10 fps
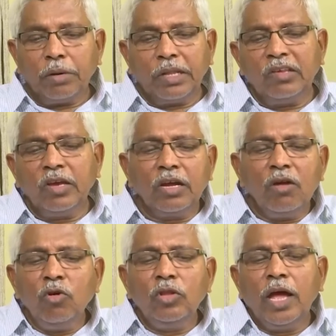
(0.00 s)
ప్రత్యేక
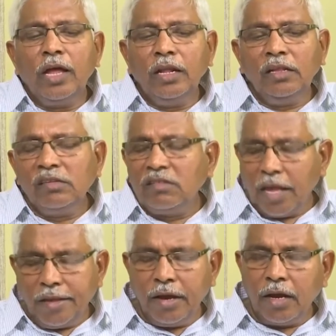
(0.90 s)
హోదా అనేది
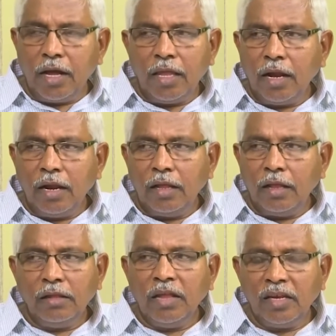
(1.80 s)
సాధ్యం కాదంటే
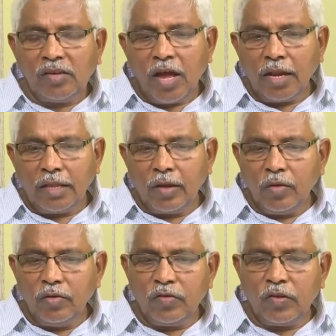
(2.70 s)
అది దేశ ఆర్థిక
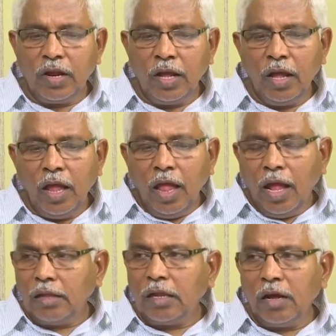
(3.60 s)
వ్యవస్థనే
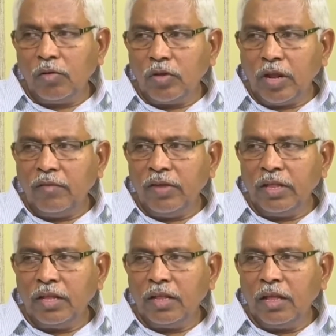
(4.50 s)

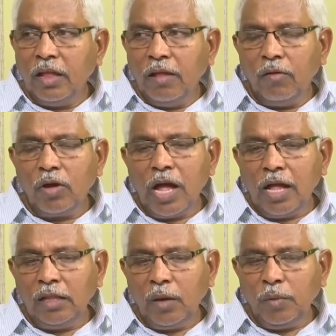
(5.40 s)
అతలాకుతలమవుతుంది ఒక
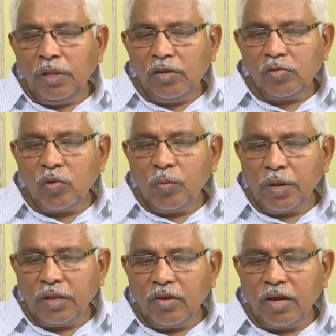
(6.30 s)
ఆంధ్రప్రదేశ్కు
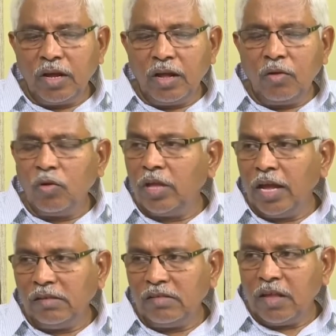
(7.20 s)
ప్రత్యేక
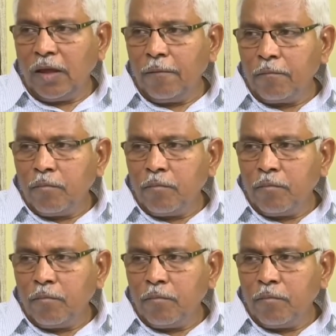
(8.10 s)
హోదా ఇస్తే